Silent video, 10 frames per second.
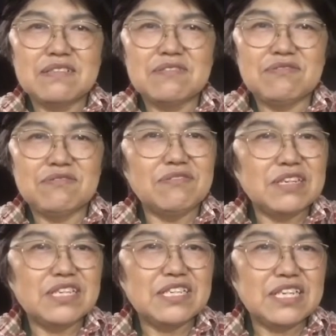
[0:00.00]
こう
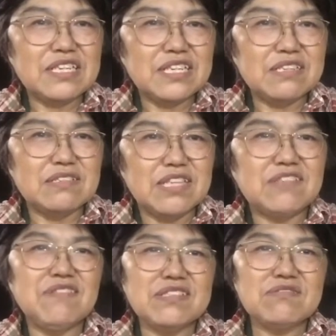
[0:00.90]
トイレでね出
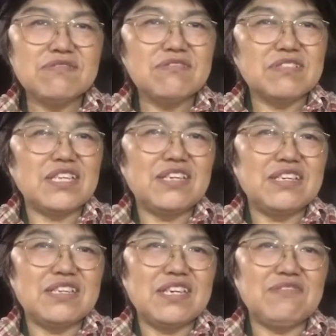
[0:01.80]
くわすことっ
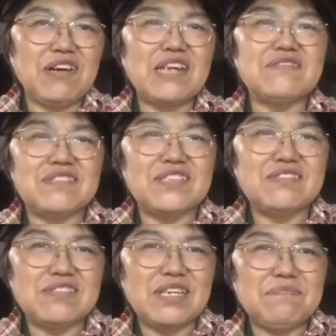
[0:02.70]
て結構あるんで
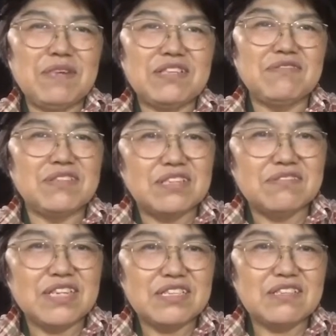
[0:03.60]
すよね、まあ、トイレ
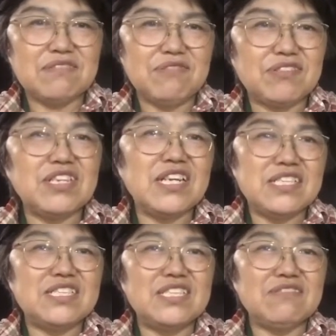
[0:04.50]
のねをきれい
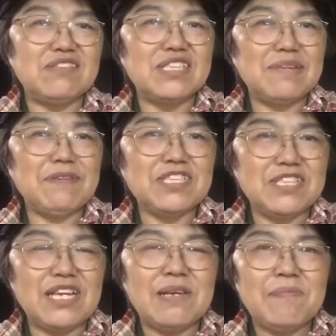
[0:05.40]
にしてくれてまし
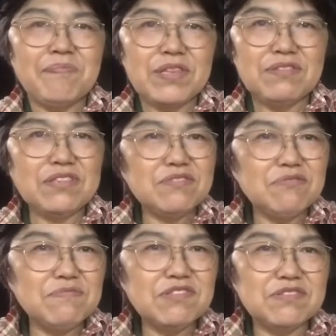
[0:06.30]
てそれで
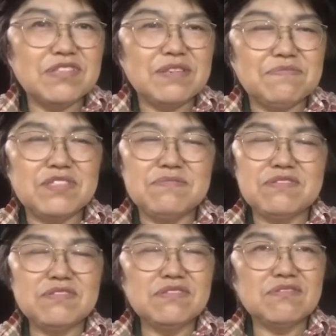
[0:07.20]
イオンモールのね自
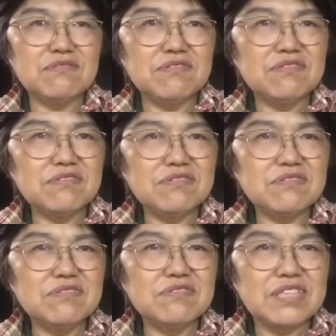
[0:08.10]
分のとこ
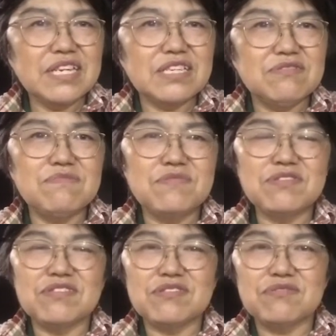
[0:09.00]
ろのね
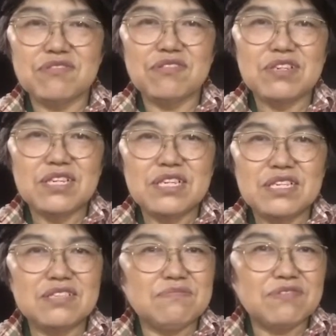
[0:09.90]
イオンモール行くと
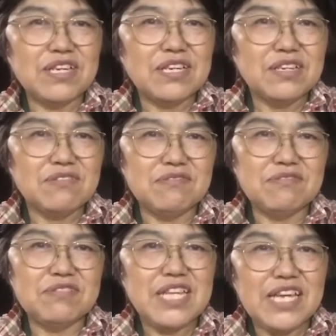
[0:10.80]
いつもね
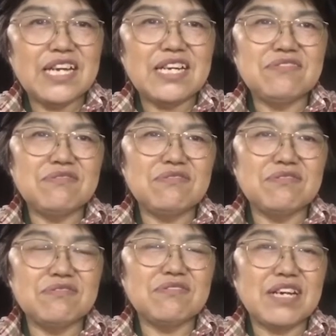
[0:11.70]
こう手洗うと
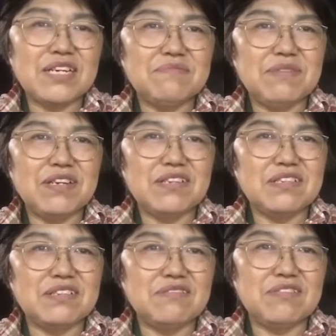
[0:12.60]
ころとか、まあ、
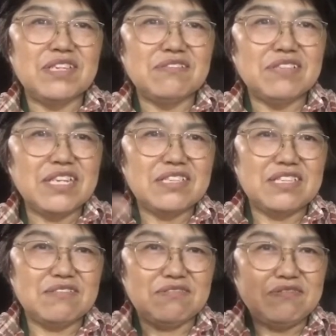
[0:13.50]
トイレのね
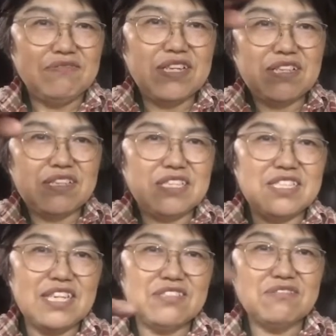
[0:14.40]
上
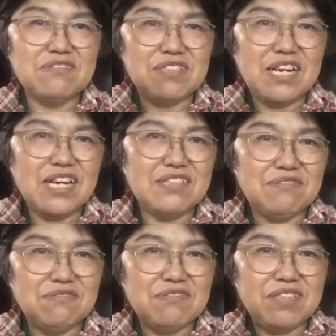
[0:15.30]
一段ちょっと高い
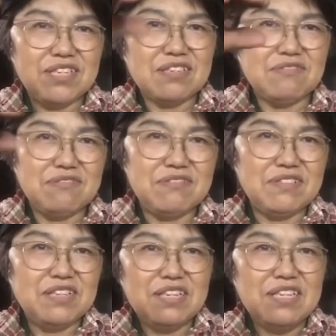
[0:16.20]
ところにこ
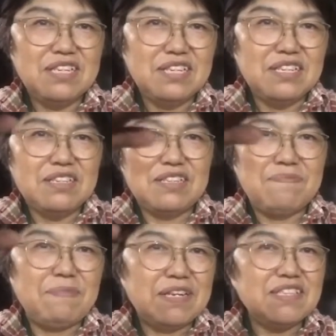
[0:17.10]
う
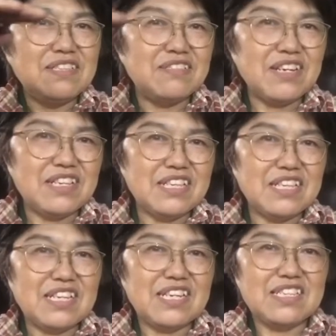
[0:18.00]
出っ張りっていうか
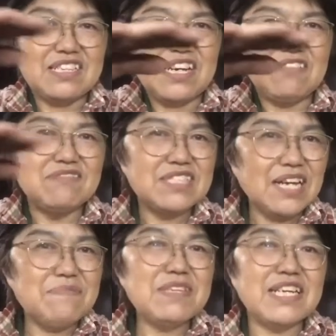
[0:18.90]

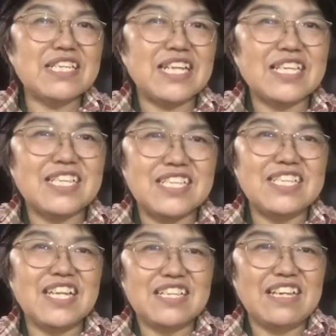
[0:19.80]
カウンターみたいになってて
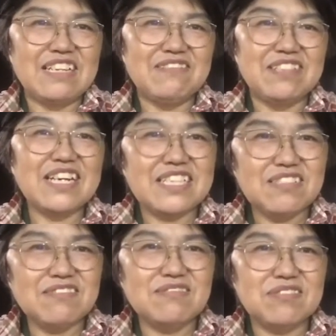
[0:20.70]
あのなんか
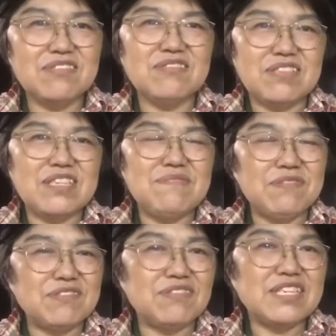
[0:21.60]
ちょちょっとね荷
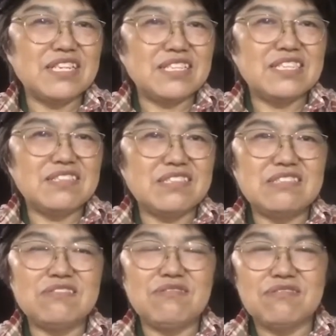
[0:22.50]
物置いたりす
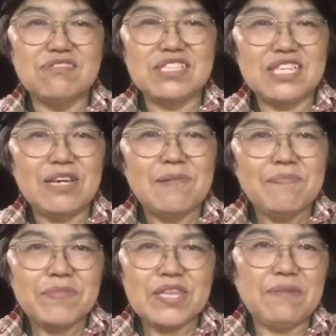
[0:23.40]
るところにね
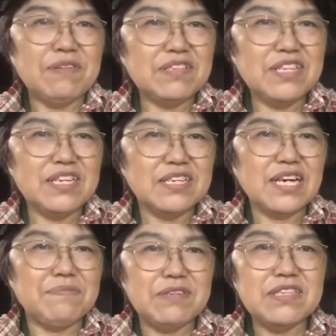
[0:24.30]
たまにね
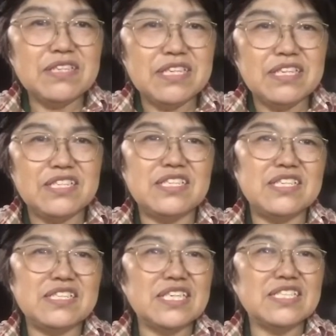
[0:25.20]
花瓶に一
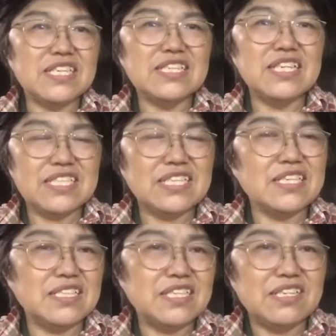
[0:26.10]
輪挿しがね刺
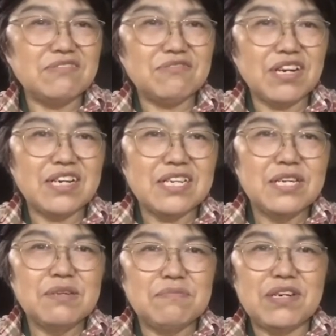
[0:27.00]
さってたりとか
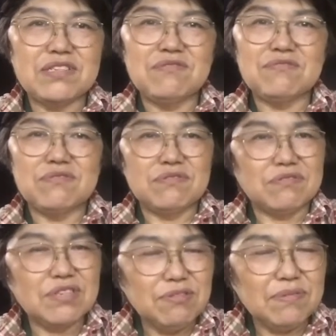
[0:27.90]
まあそ
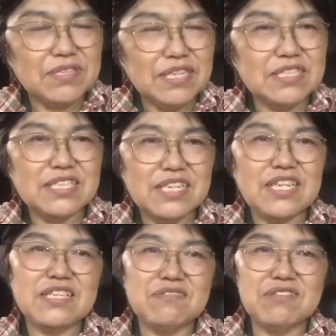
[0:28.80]
のねおばちゃんちが
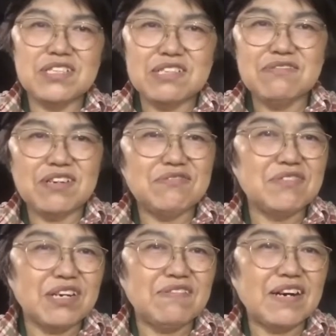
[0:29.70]
やってくれてるのかどう
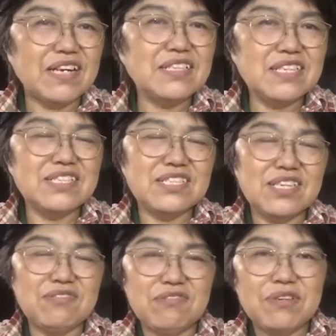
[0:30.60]
かは分かんないんです
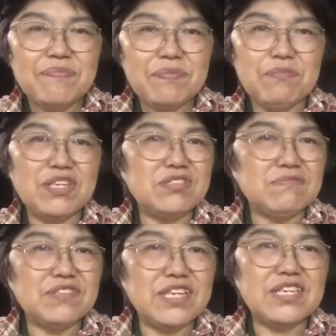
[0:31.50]
けど、まあ、いつ
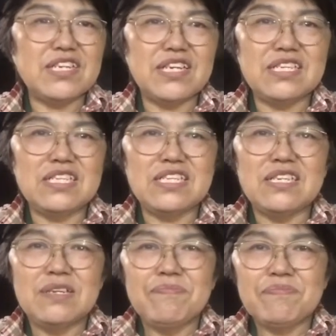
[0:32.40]
もね綺麗に
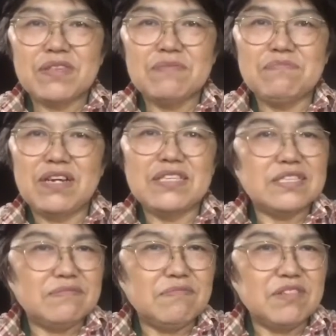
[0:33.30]
な
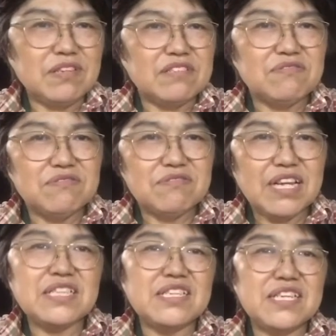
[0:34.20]
あの
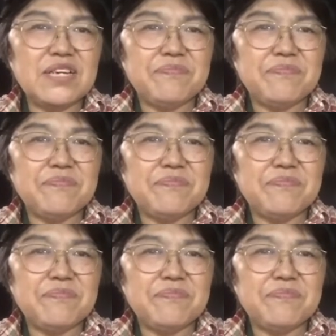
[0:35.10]
なってて